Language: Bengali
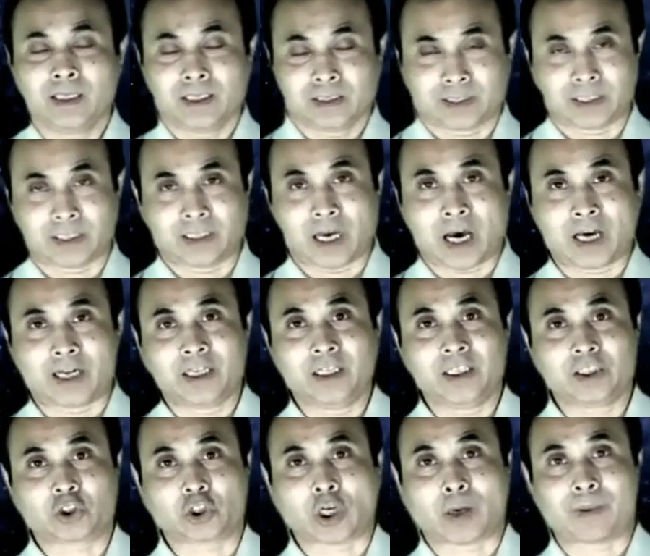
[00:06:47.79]
যে নারীর
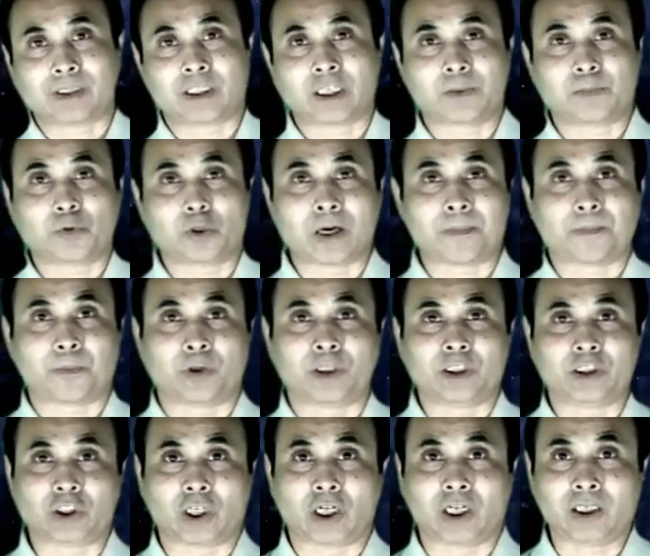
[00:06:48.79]
সমাজের বুকে
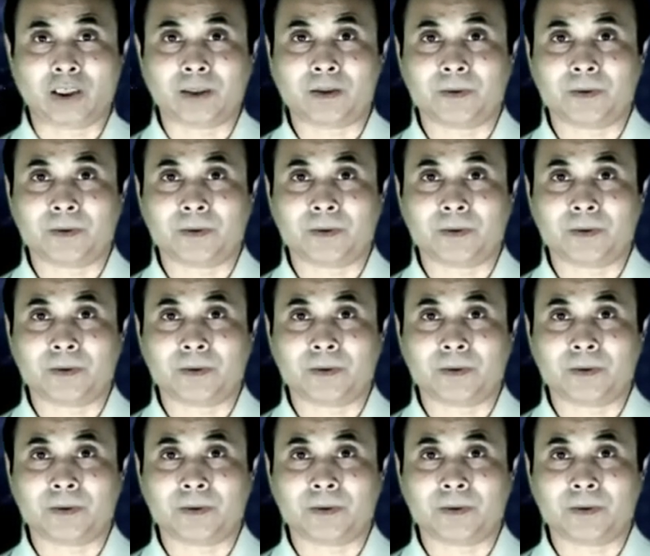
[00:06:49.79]
পরিচয়